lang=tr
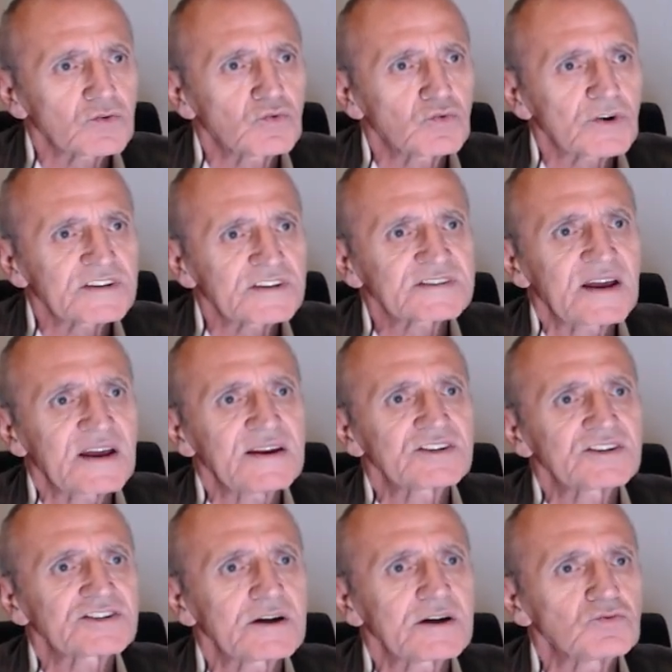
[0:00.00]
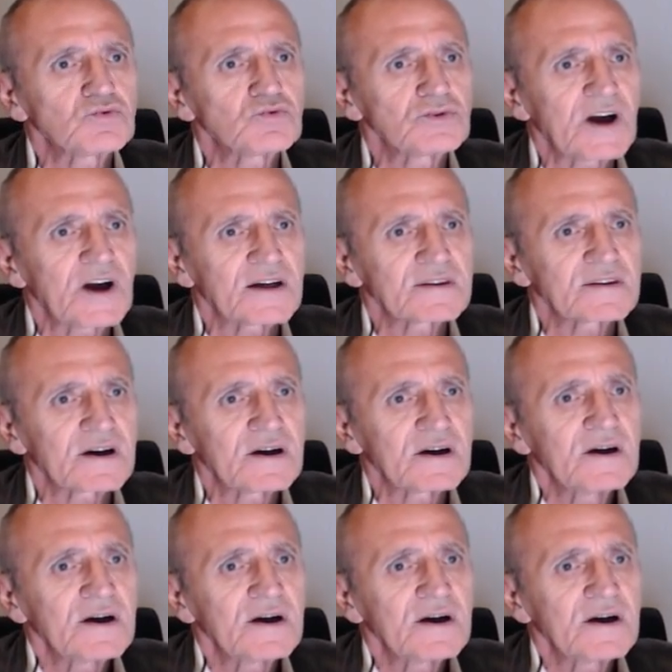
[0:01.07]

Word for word: küreselleşen dünyada